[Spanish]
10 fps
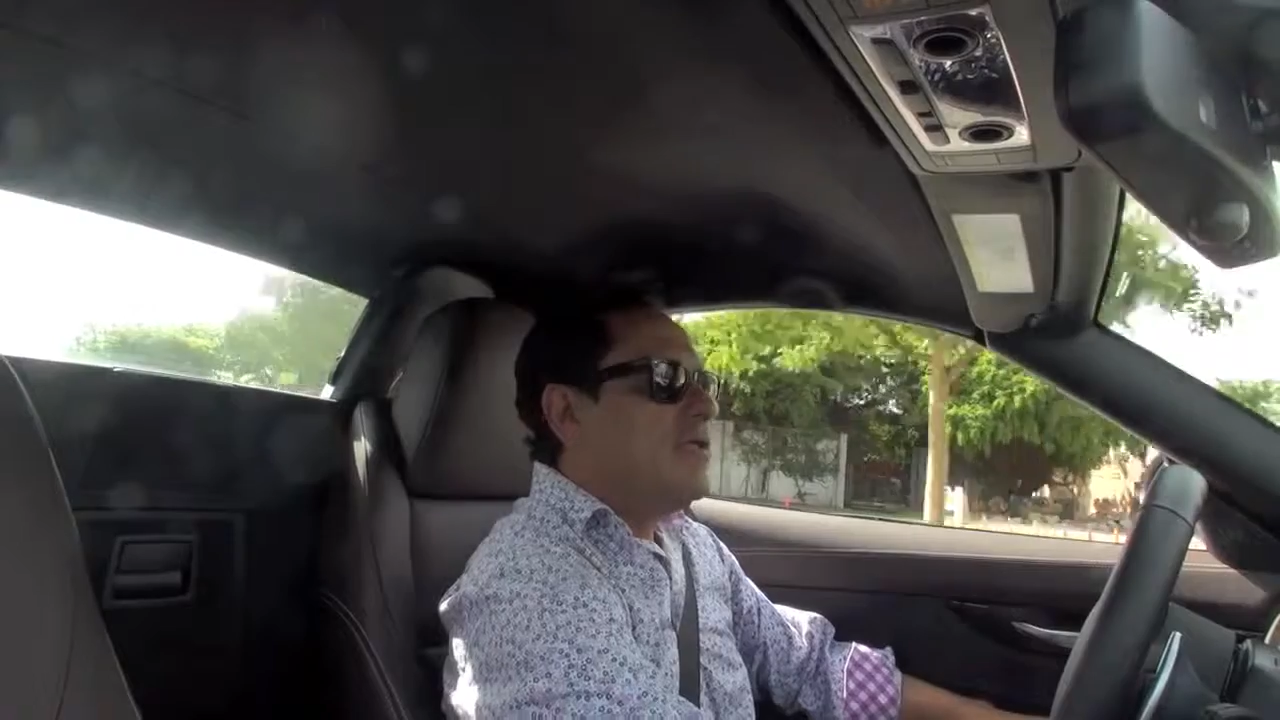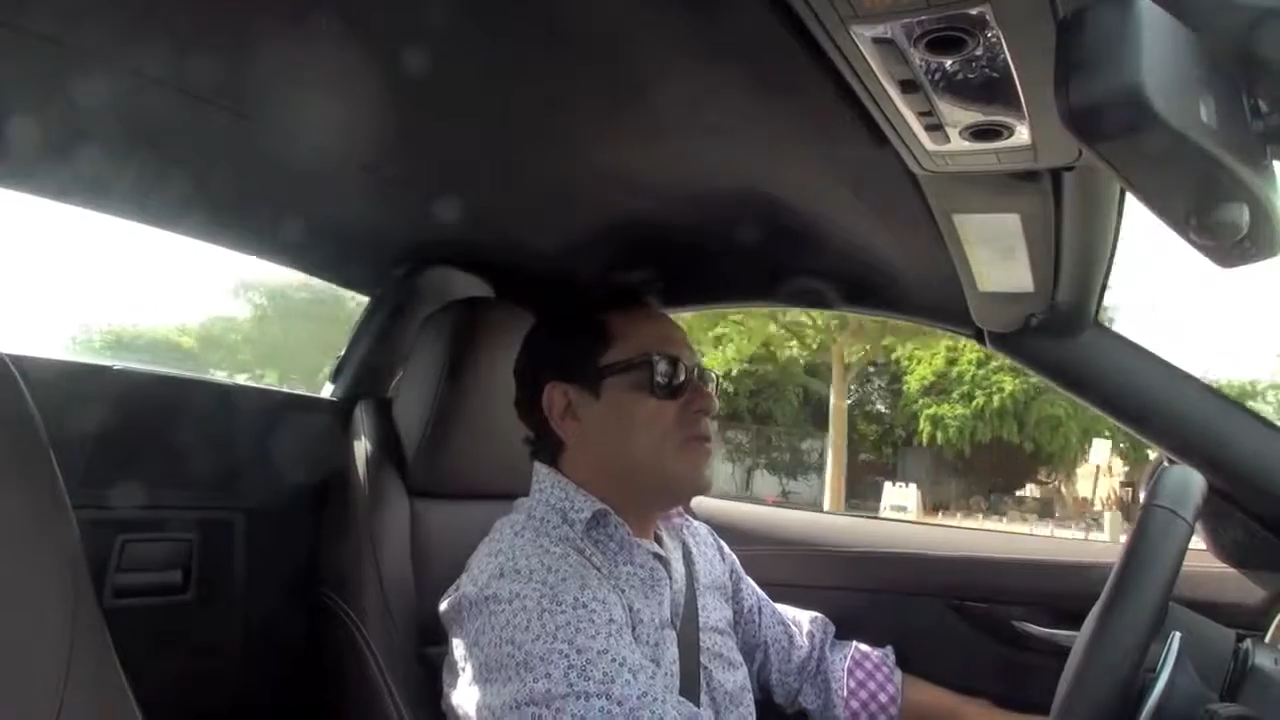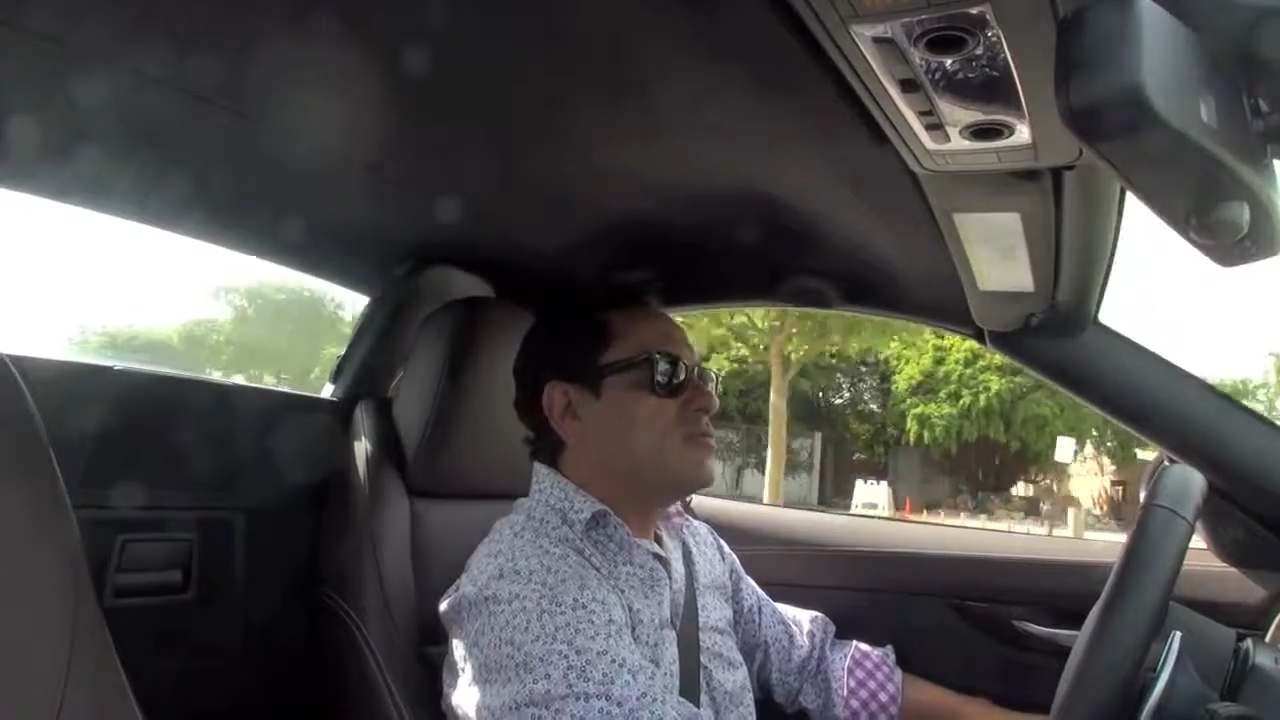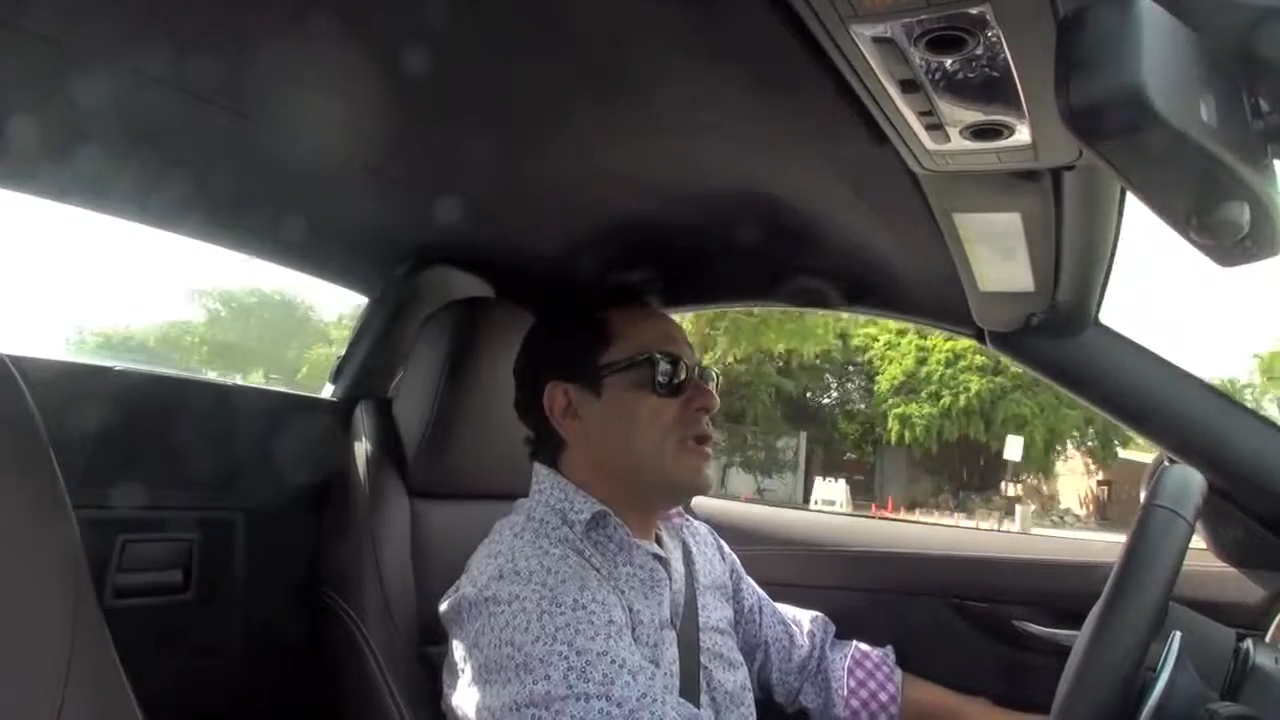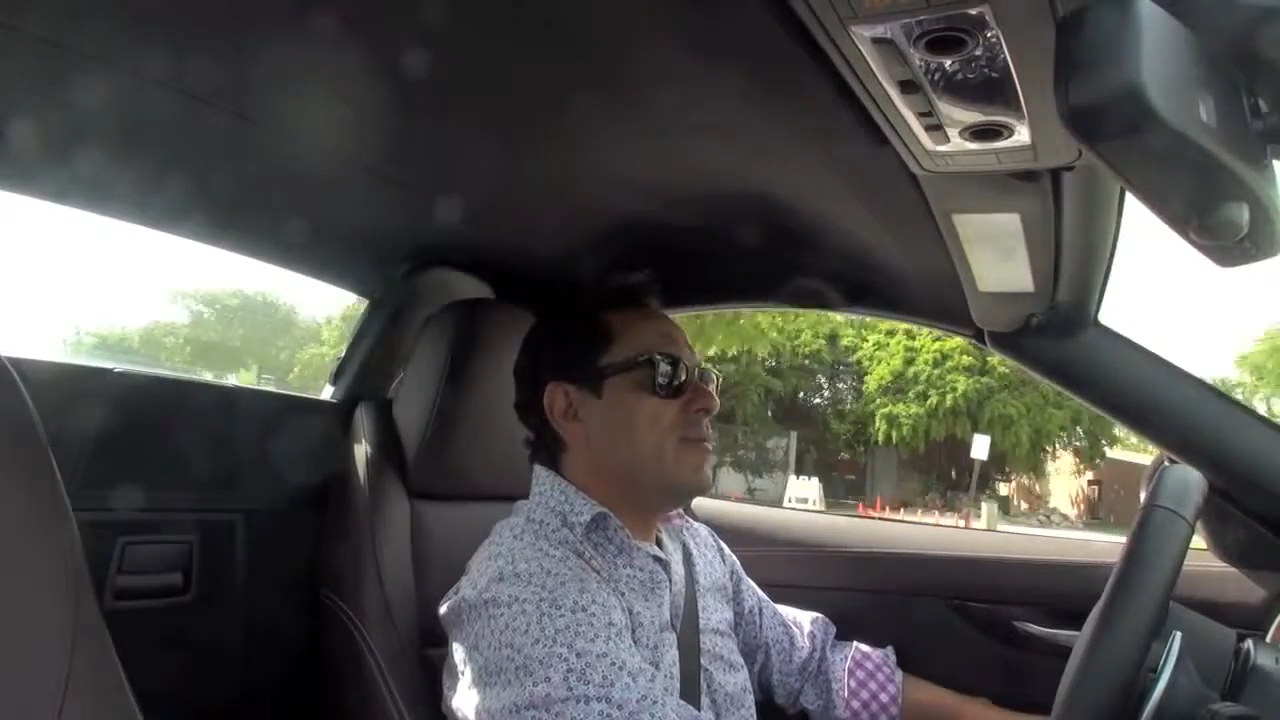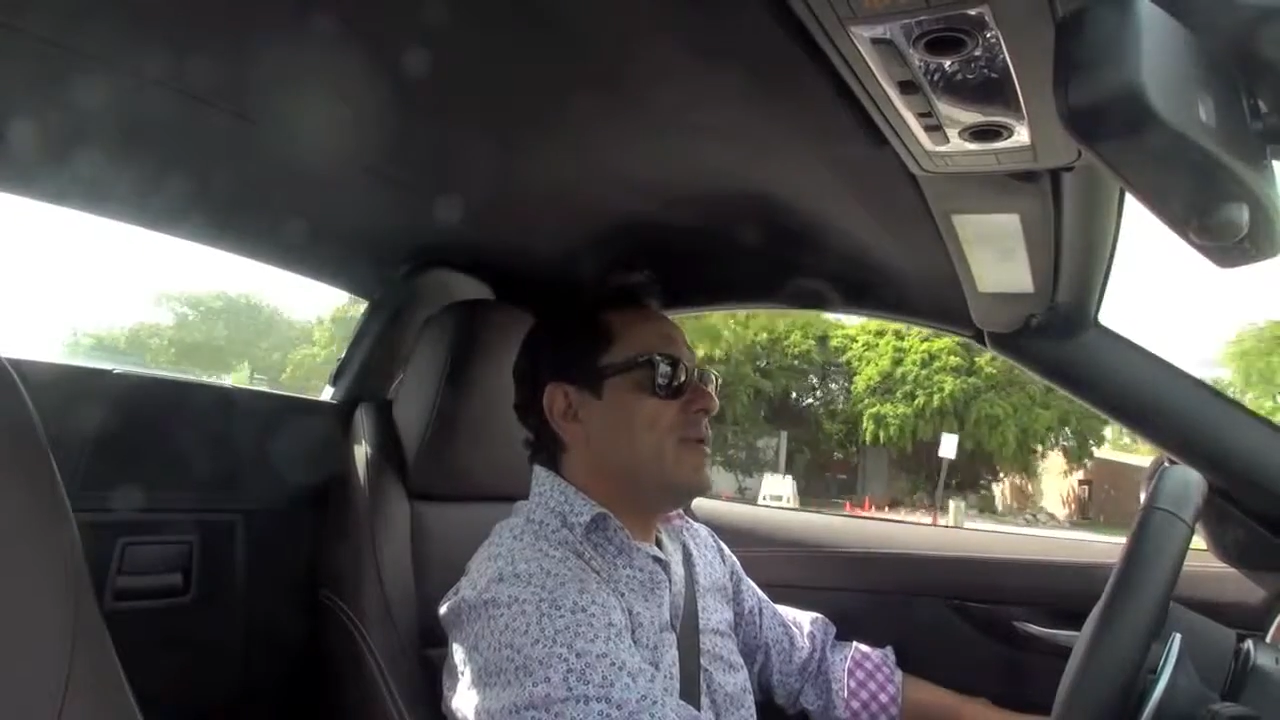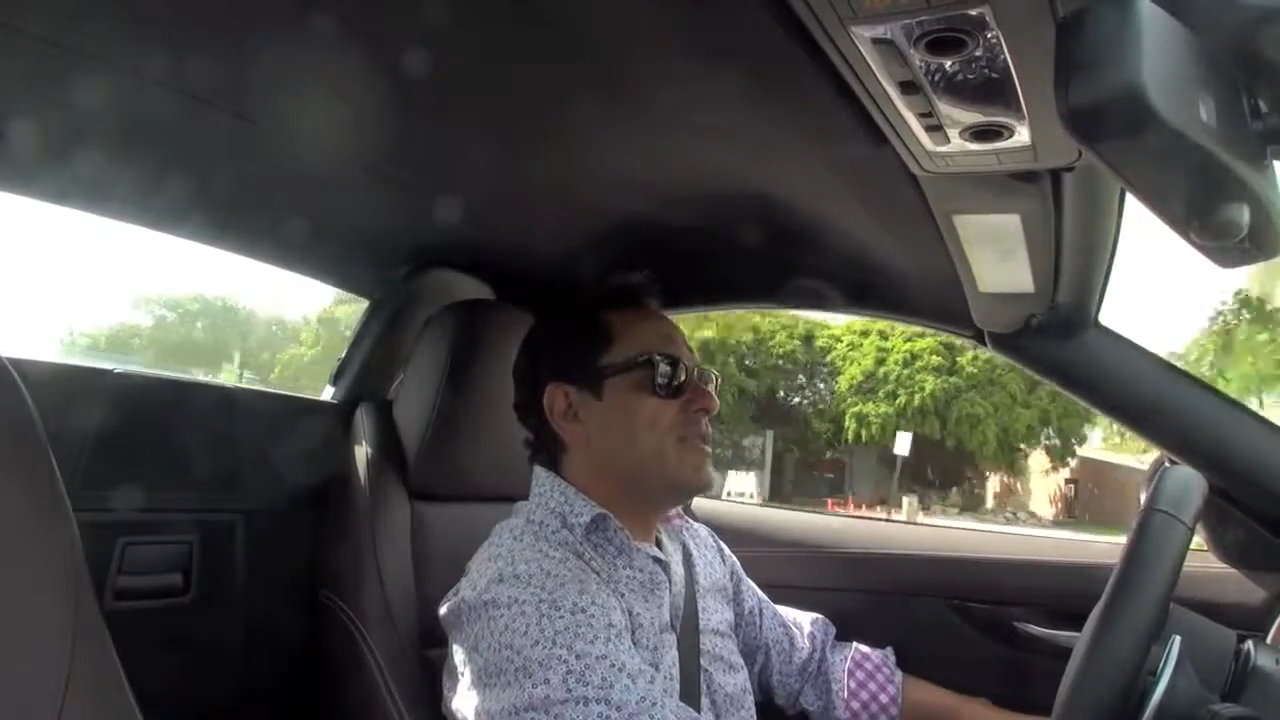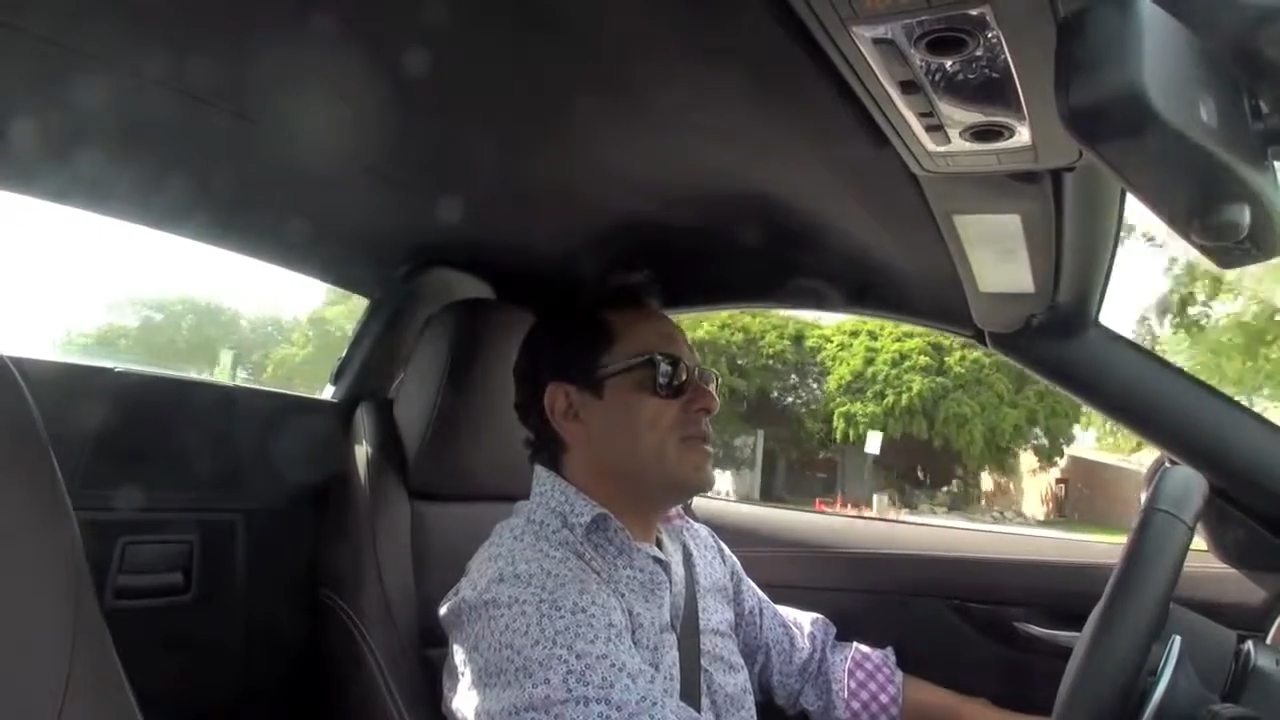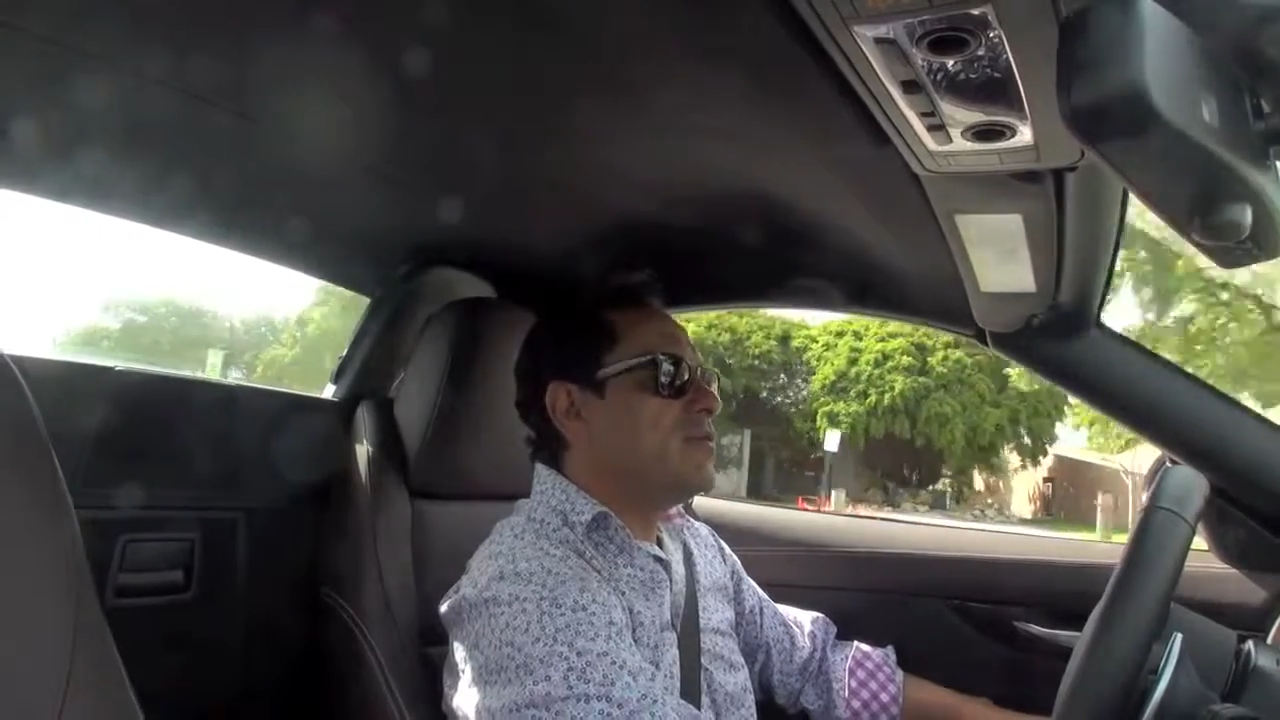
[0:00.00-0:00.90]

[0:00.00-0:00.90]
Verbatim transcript: no solamente